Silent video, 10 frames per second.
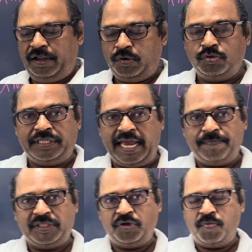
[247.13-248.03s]
நூற்றி
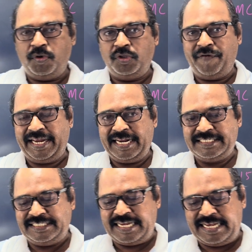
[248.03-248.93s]
ஐம்பத்தி ஒம்பது
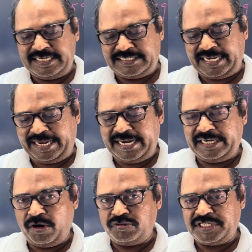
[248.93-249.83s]
வேக்கன்சி செகண்ட்
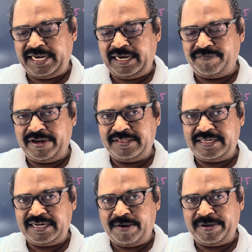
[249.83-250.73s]
கவுன்சிலிங்கில் வருது
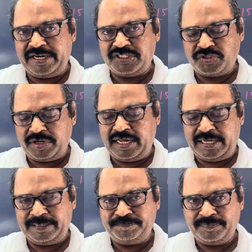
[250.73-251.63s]
அப்படின்னு
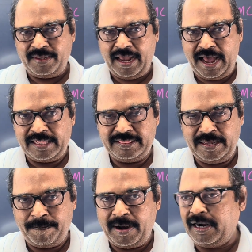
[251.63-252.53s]
சொன்னால் அந்த
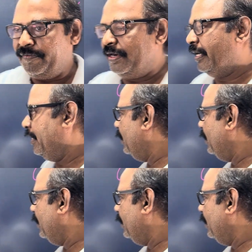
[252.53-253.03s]
மாணவர்கள்